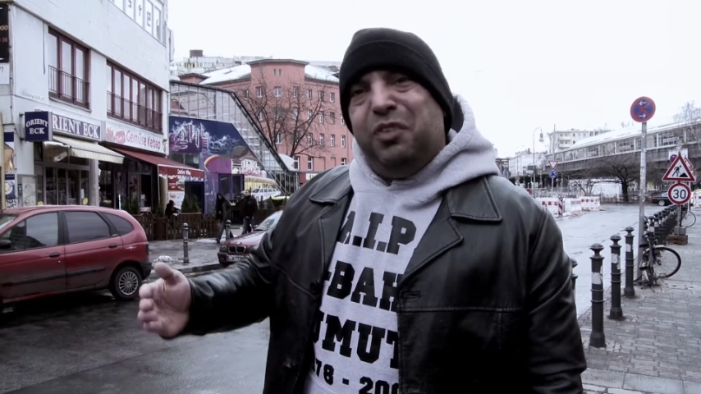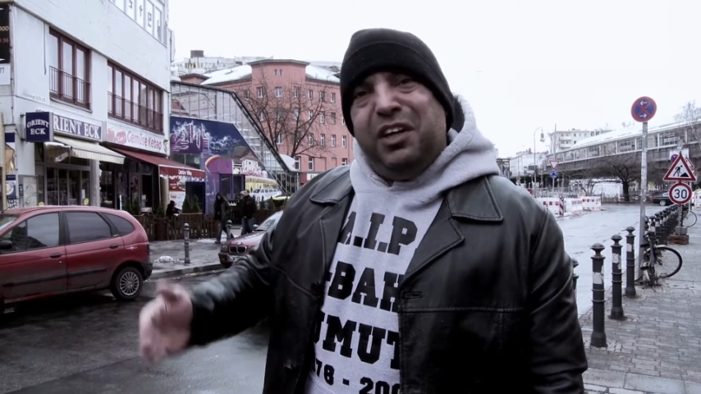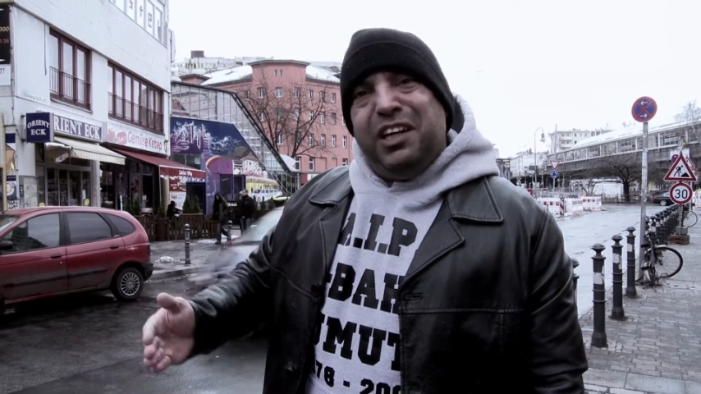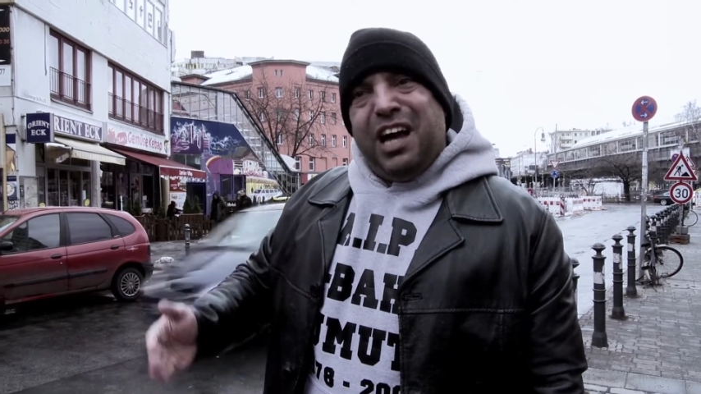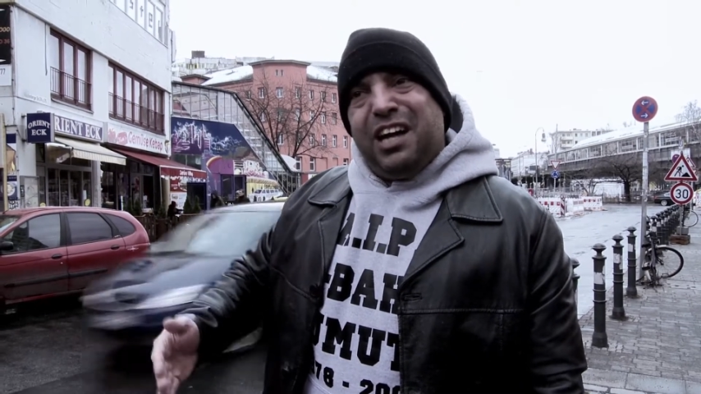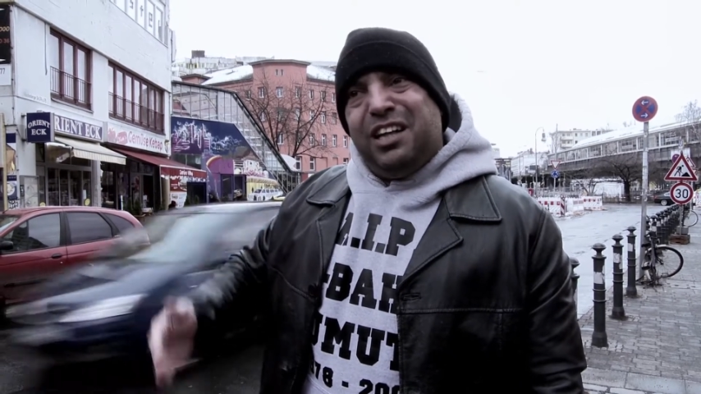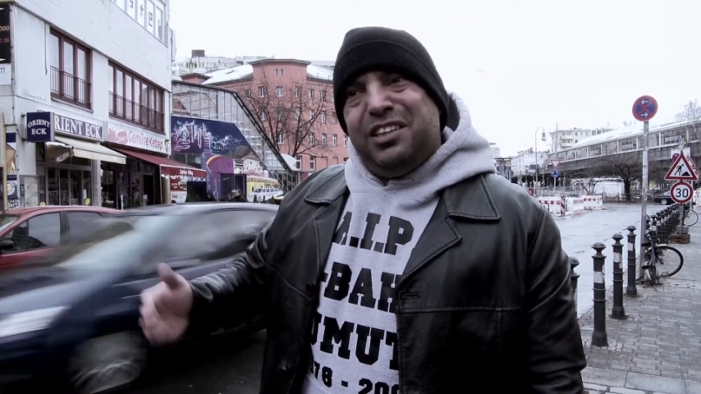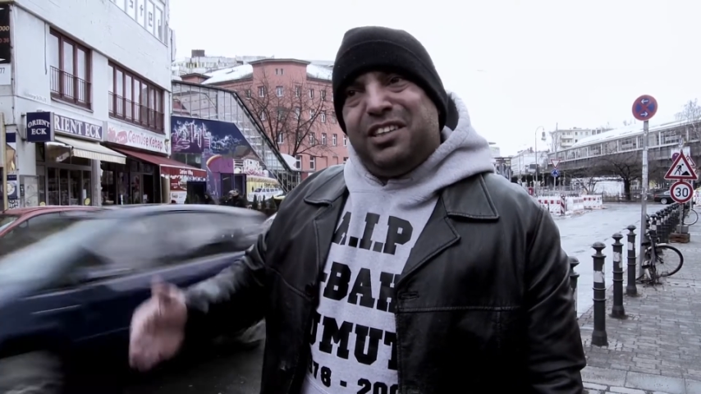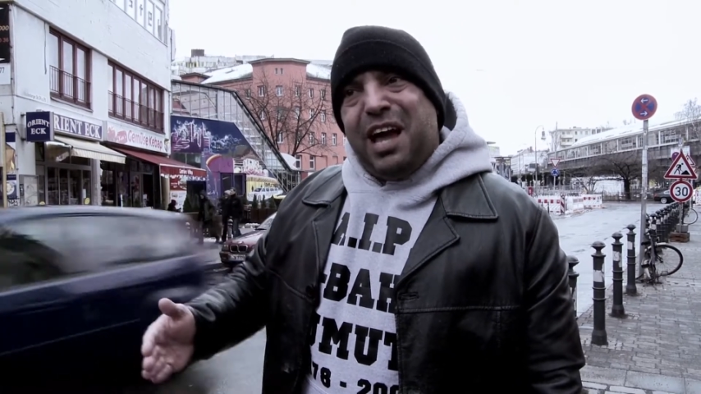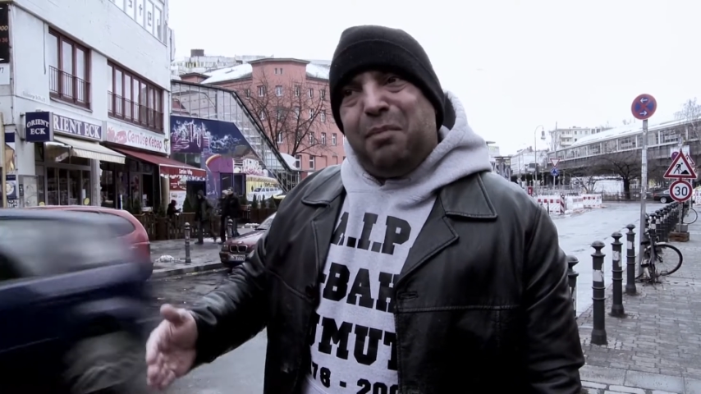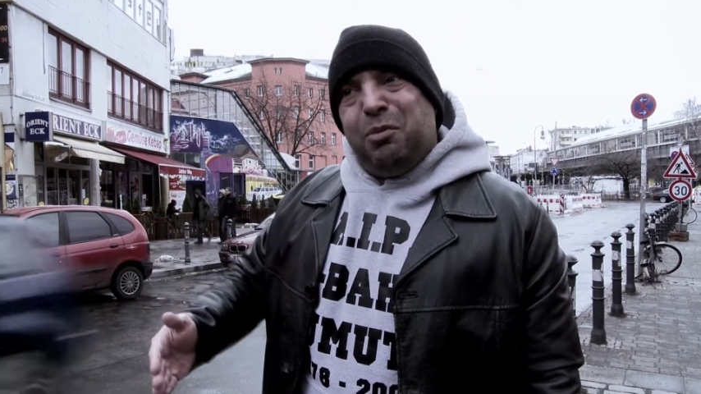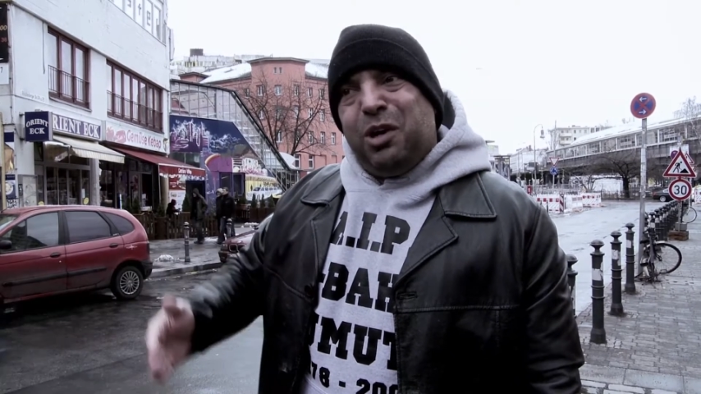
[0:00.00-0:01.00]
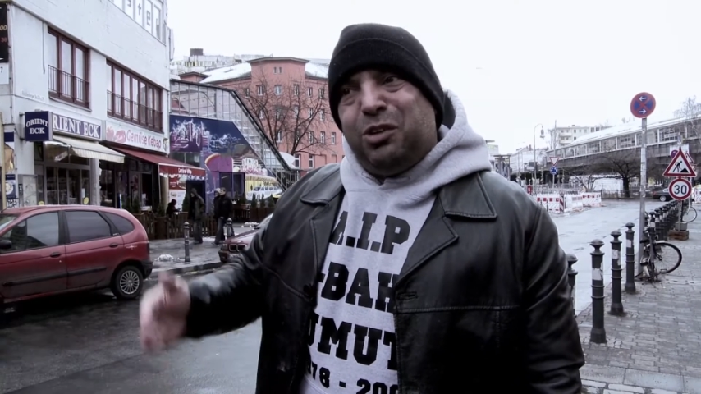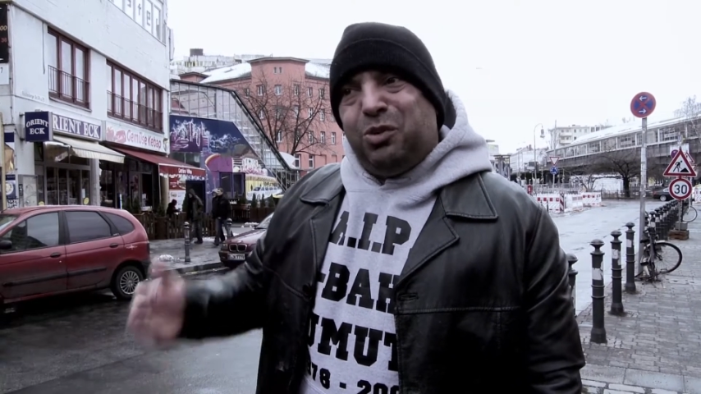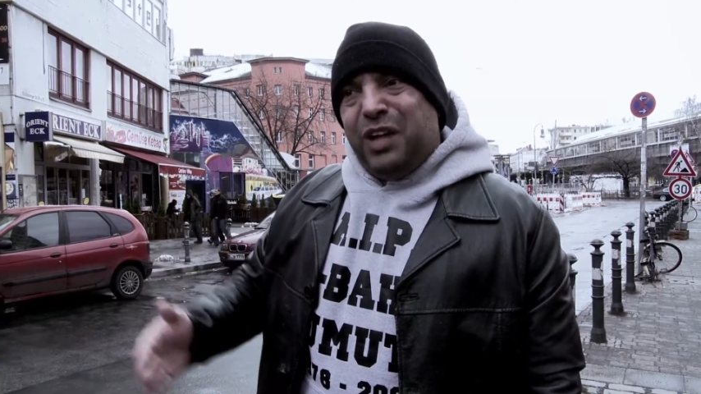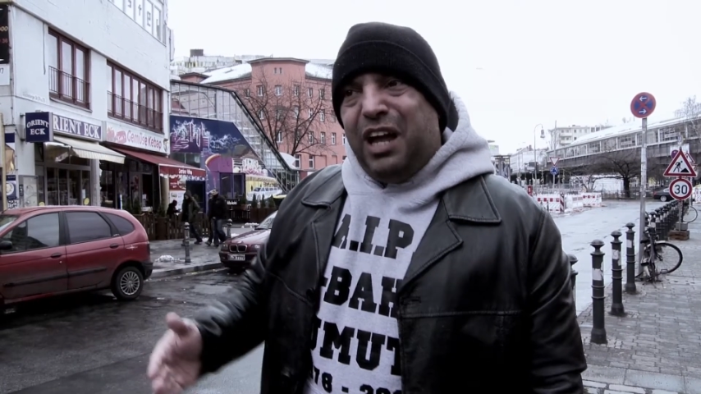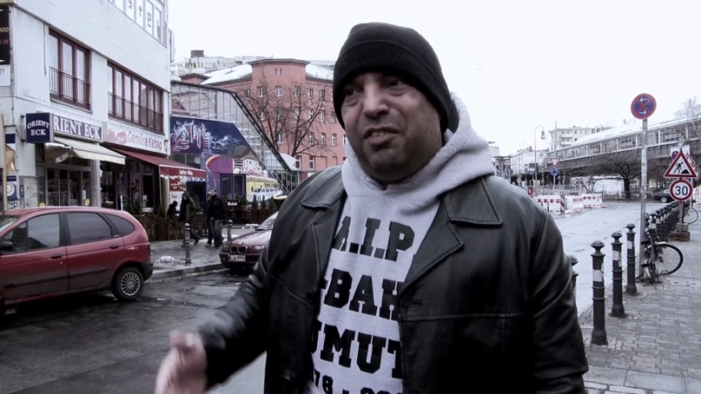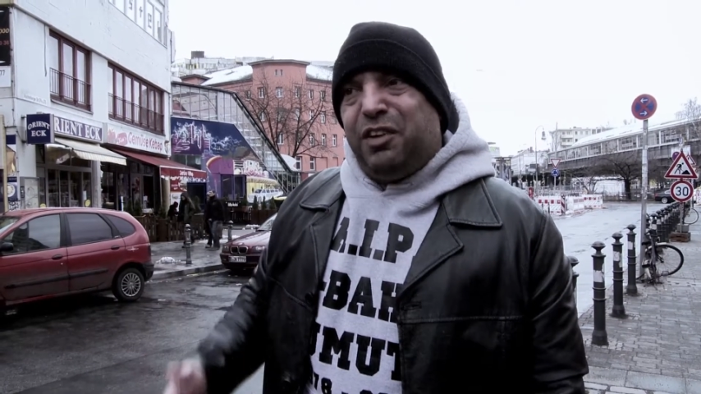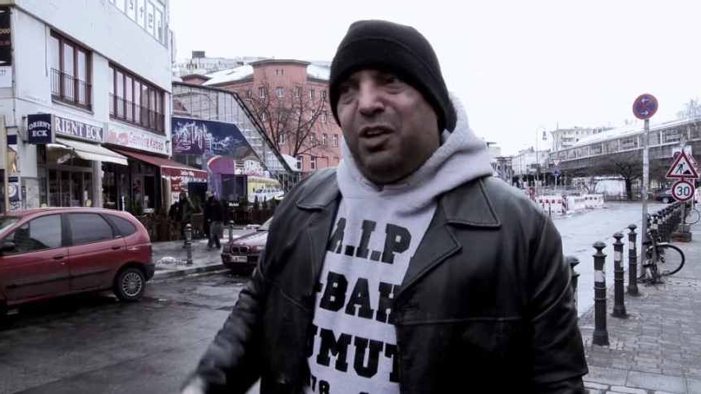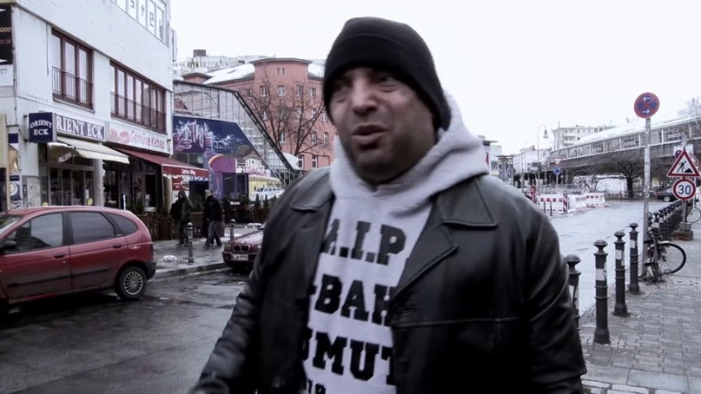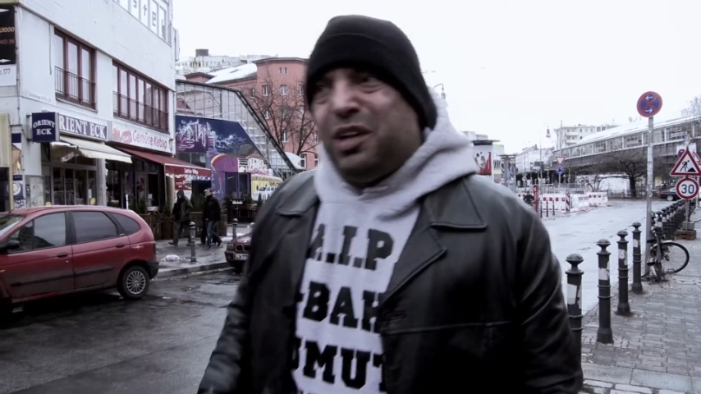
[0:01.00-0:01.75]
vier Jahre, drei Monate und elf Kilo.